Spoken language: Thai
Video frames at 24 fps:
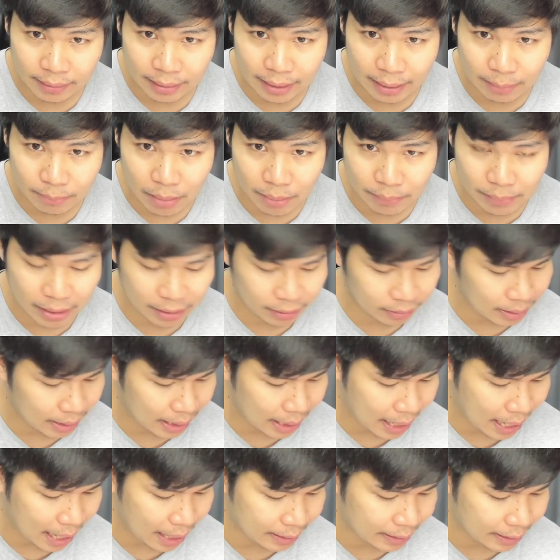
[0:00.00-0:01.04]
นะครับแบบนี้ก็จะ
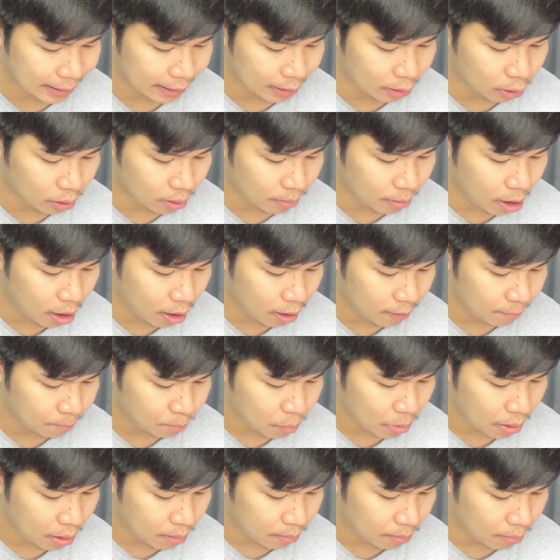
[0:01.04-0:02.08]
ราคาดีโดยเฉพาะ
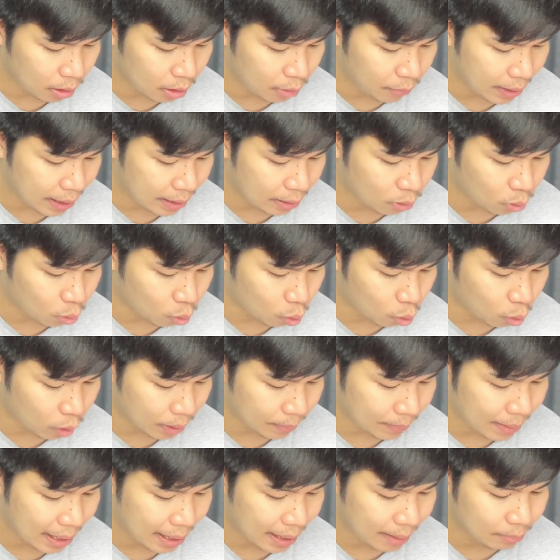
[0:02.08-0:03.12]
บริเวณหู
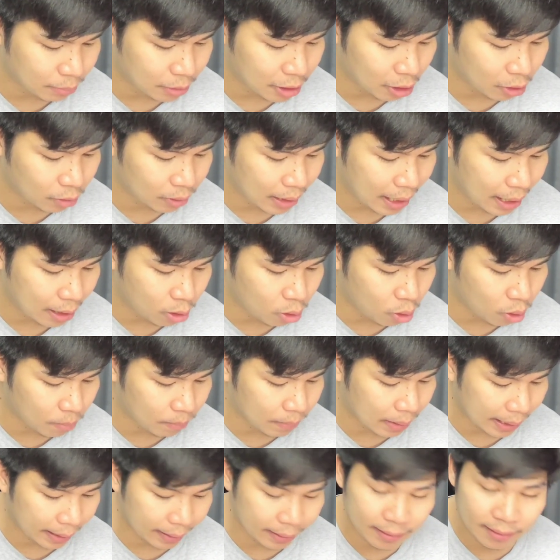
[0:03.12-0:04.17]
เห็นไหมครับจะค่อนข้างคม
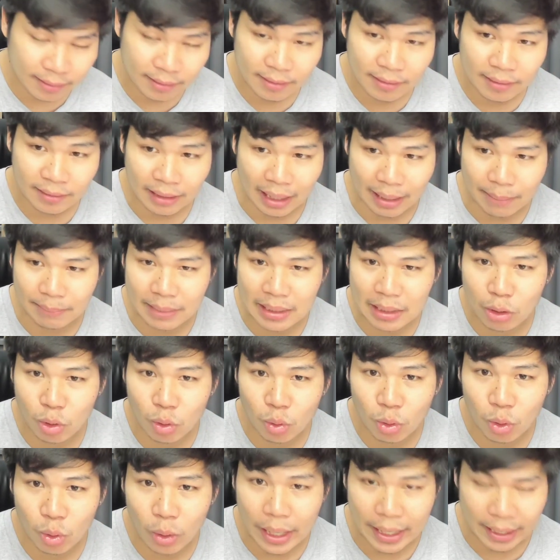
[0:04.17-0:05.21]
เลย แต่มี
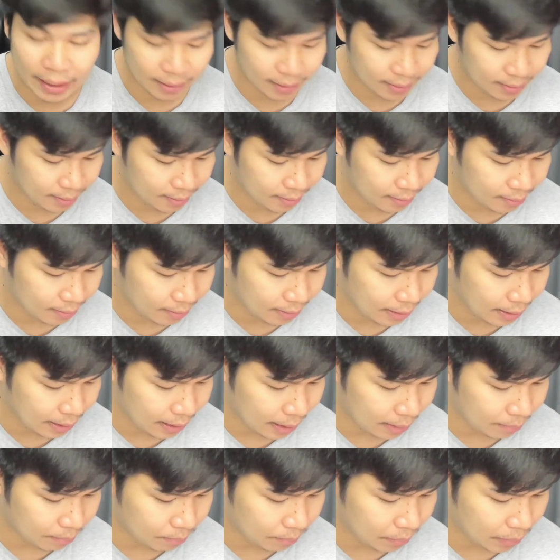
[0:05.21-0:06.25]
ลุงด้วยนะ
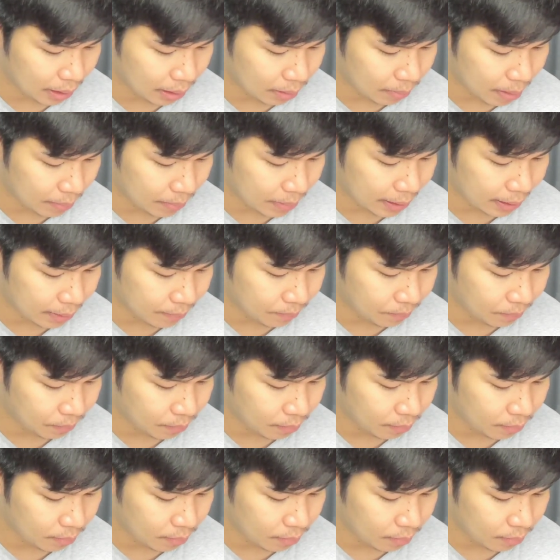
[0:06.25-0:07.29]
ครับนี่แบบนี้
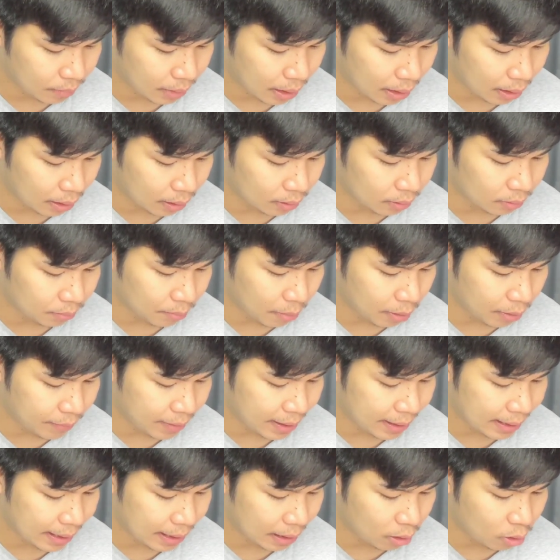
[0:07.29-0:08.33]
เนี่ยบริ
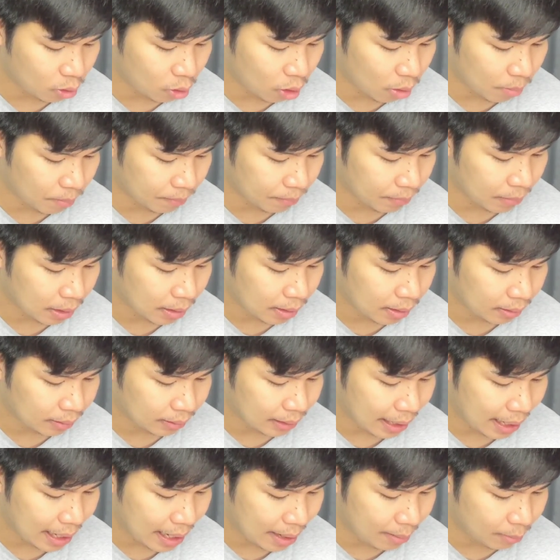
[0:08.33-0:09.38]
เวณเนี้ยคม
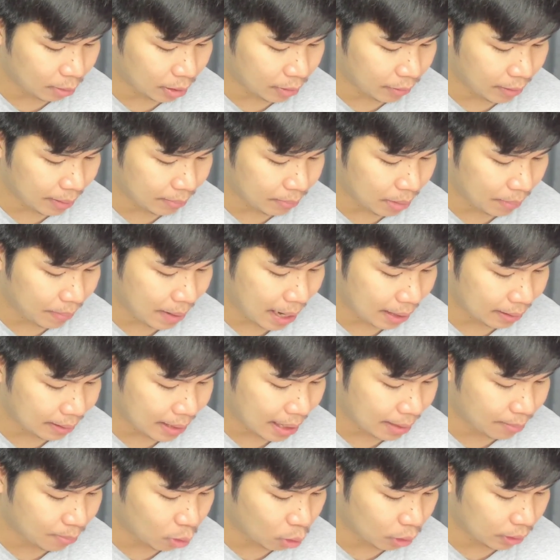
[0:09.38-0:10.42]
ถ้าบริเวณพระพัก
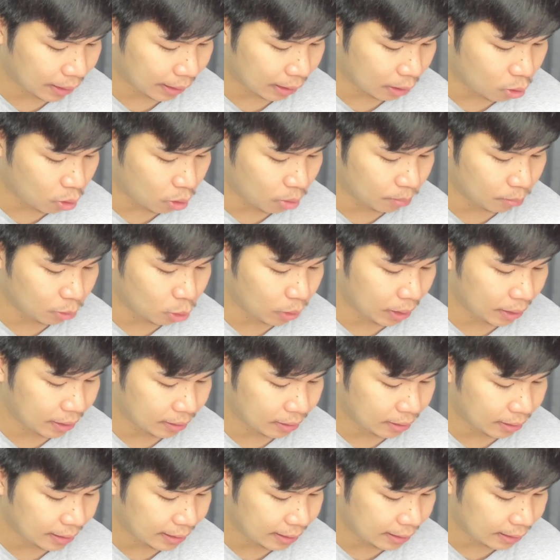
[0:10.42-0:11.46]
ด้านบนเนี่ยคมด้วย
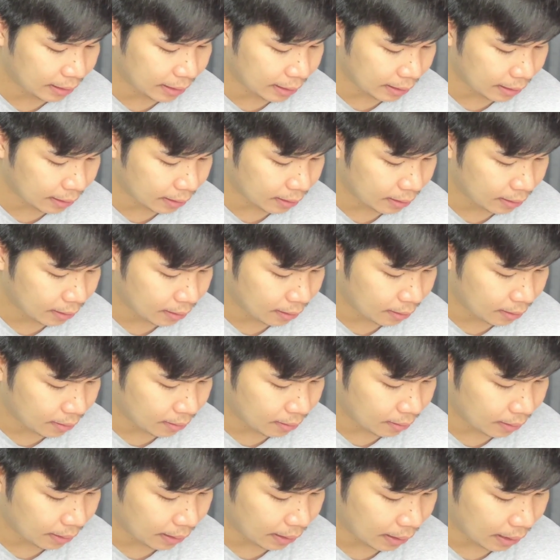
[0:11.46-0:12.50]
ก็จะยิ่งดี
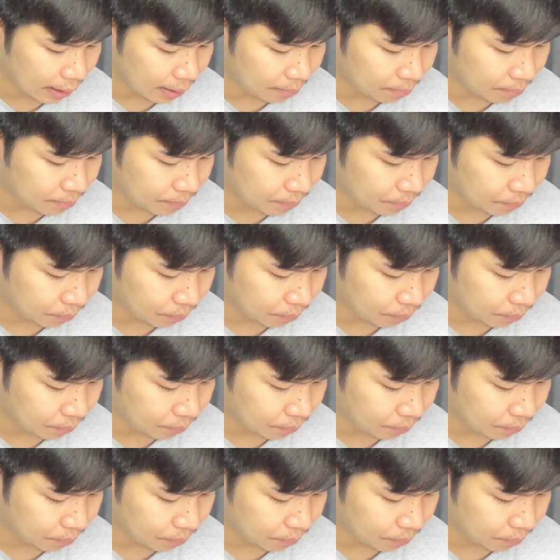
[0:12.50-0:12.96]
นะครับ